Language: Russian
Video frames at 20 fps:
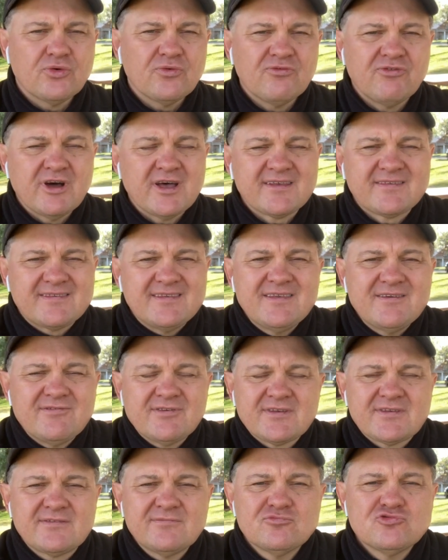вас
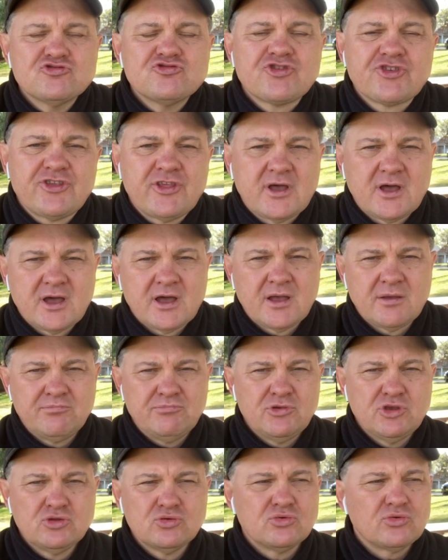невозможно
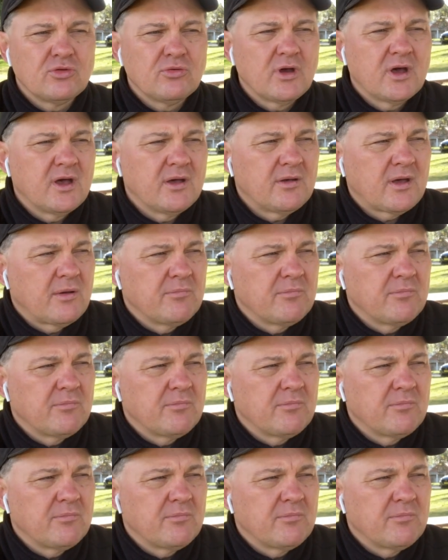обмануть, а,